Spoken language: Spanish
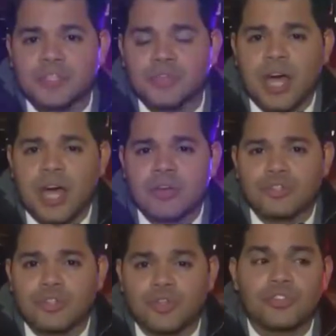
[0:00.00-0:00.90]
de la
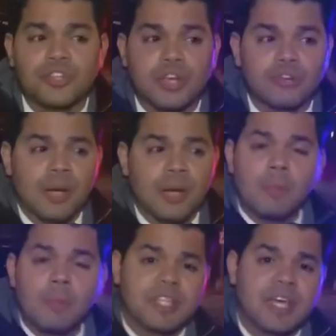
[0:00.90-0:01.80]
ciudad. Nosotros nos
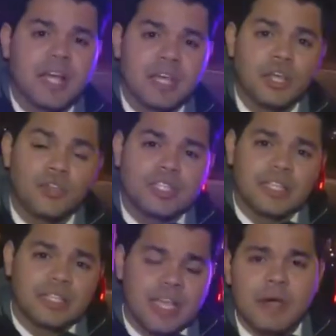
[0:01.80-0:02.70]
encontramos muy cerca de
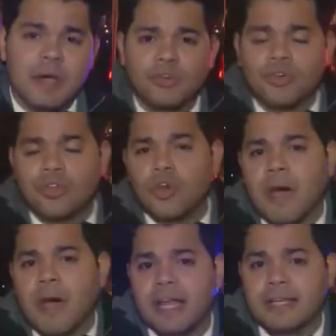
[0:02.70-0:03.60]
donde se está llevando
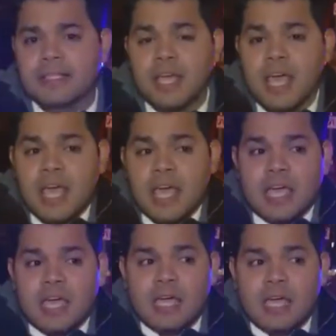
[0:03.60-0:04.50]
uno de los bailes
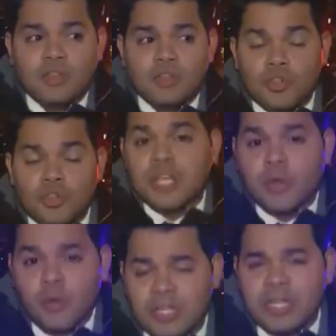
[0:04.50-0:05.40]
eh,
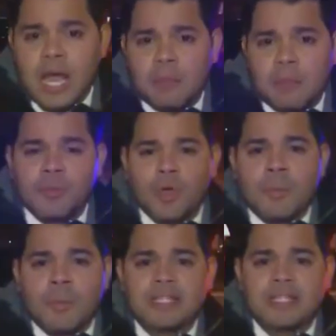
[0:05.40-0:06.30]
donde se encuentra el propio